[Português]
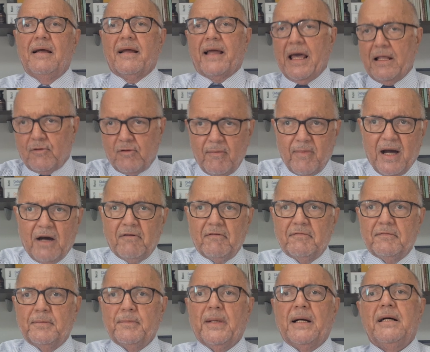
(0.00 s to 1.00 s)
quer tomar
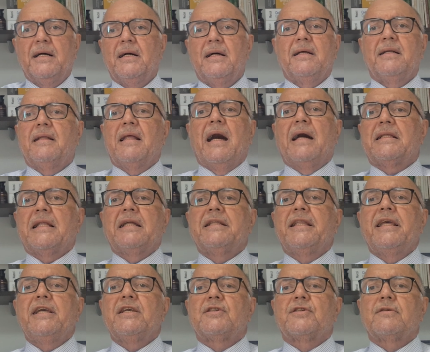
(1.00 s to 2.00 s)
uma, nada
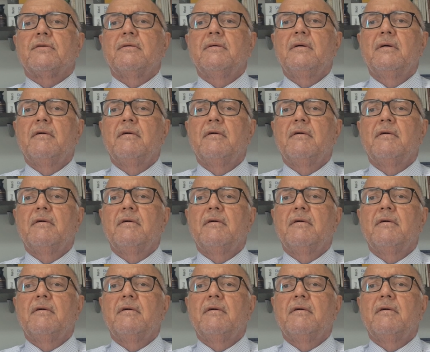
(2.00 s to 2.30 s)
disso.